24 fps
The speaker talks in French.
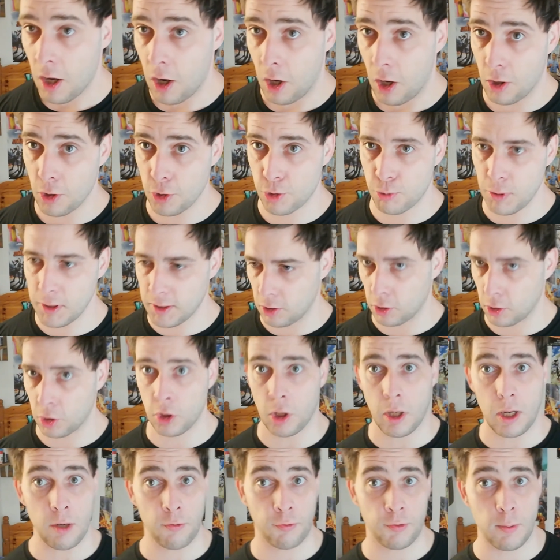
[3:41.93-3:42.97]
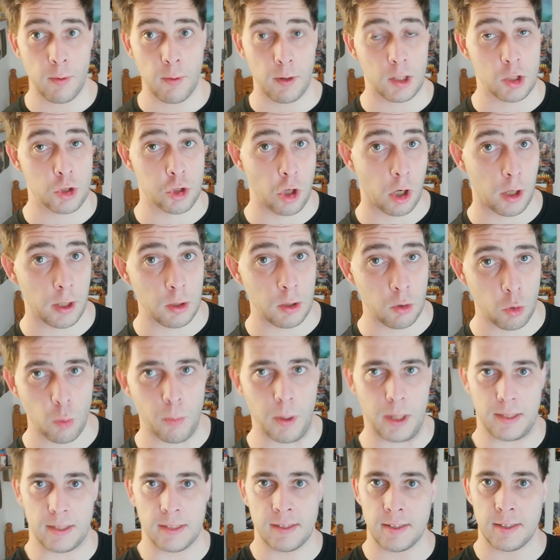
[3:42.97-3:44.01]
Ensuite encore un film avec Jean Reno,
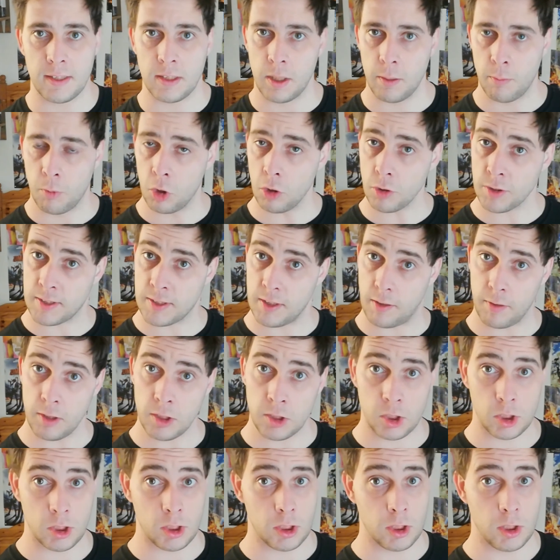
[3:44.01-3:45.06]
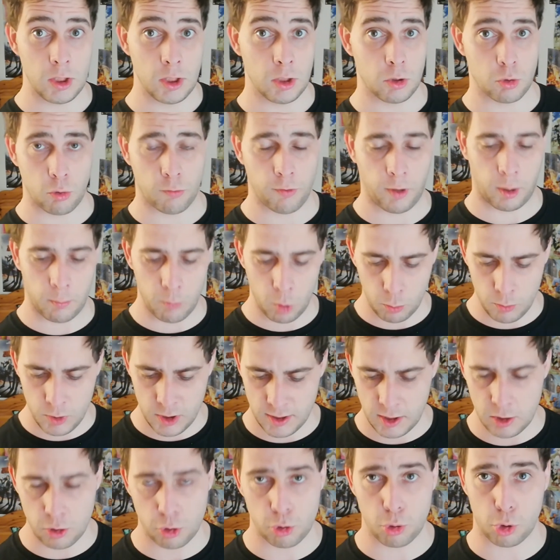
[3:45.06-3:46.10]
bah décidément c'est vrai qu'ils ont vraiment
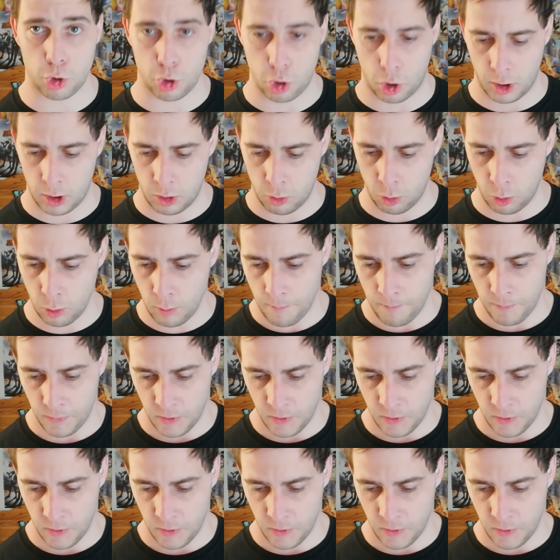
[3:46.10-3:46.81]
misé sur Jean Reno.